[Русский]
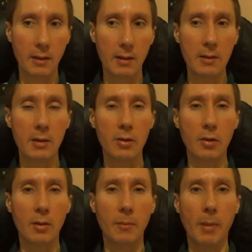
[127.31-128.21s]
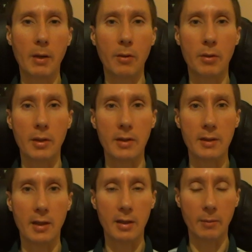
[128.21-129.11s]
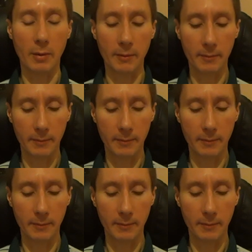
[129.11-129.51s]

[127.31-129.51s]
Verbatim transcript: есть и что-то похожее с нашими.